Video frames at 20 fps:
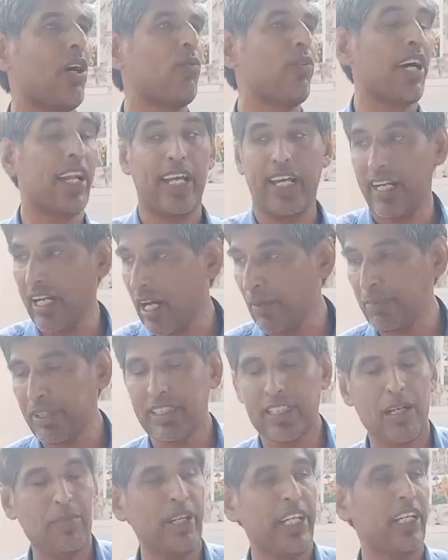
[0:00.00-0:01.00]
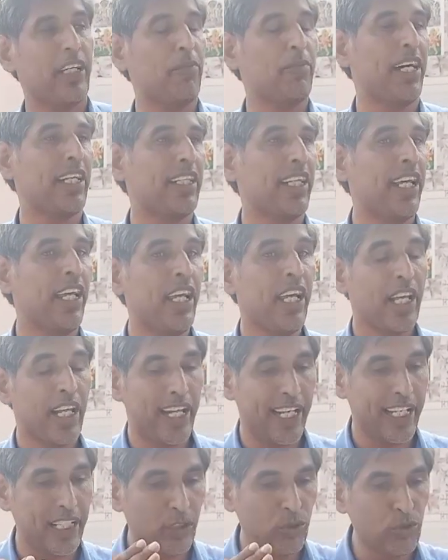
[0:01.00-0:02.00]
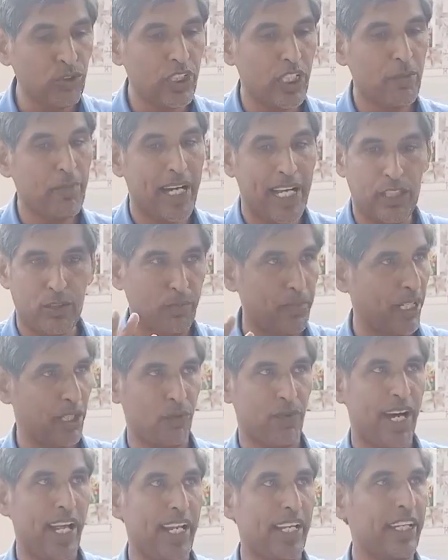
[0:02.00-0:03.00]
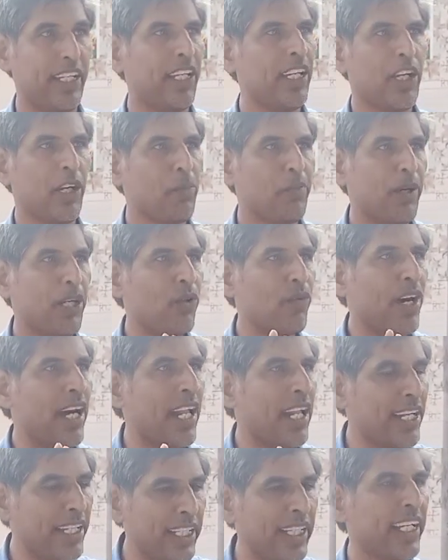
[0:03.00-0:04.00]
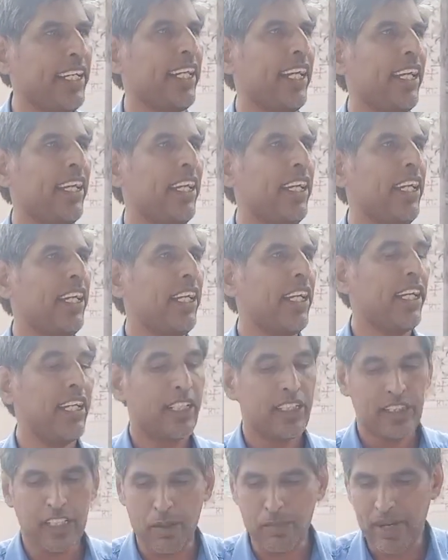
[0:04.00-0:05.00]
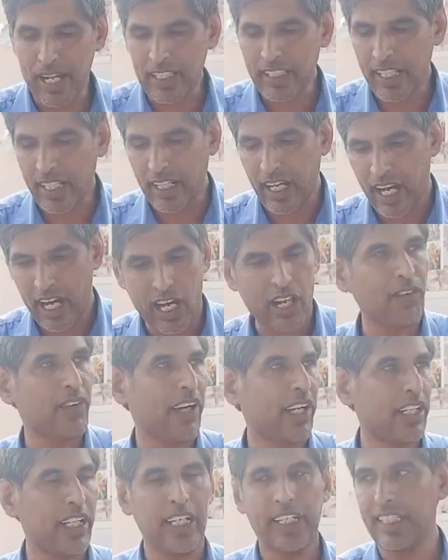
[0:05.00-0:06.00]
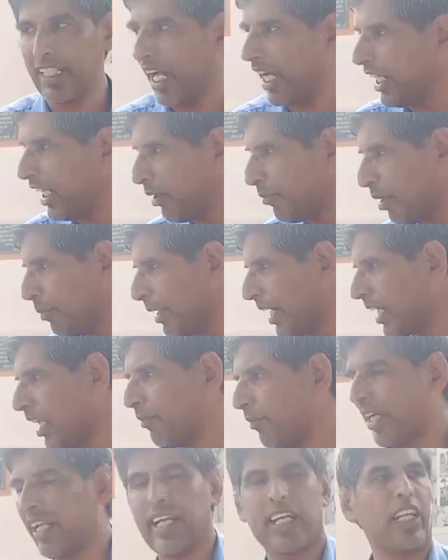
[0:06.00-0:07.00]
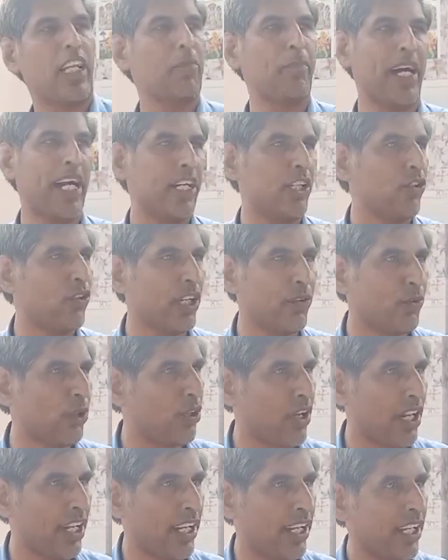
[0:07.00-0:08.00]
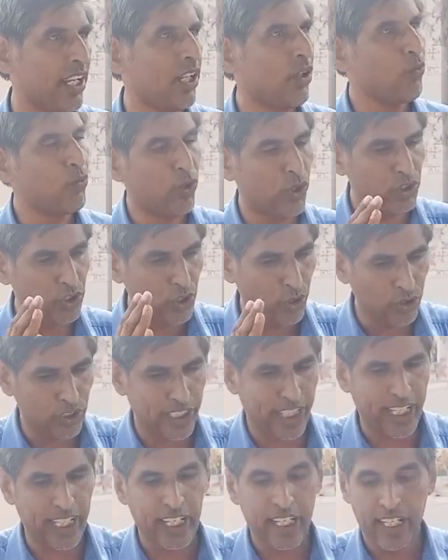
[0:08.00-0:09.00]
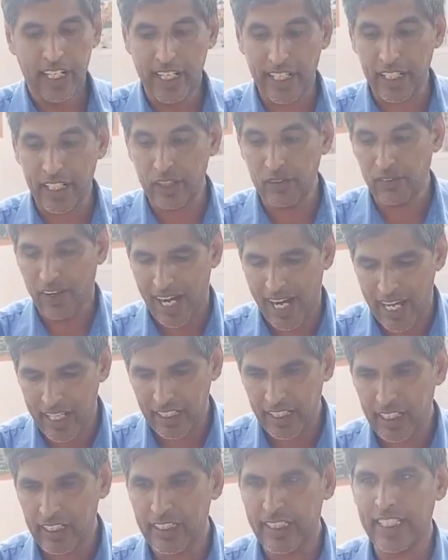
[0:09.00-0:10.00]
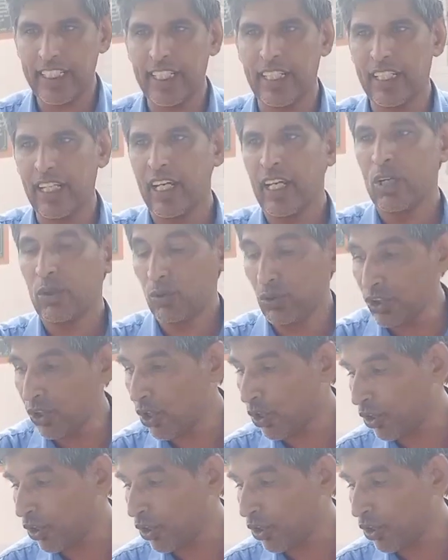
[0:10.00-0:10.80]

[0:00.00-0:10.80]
गाँव का रहेगा आपके सामने की बात है रही दूसरी बात बंटवारे की बंटवारा नहीं है ये समर्थक हर वर्ग या इनमें बैठे भी अलग अलग पार्टियों के वोटर हैं वो जो होते हैं लेकिन वहाँ यदि कुछ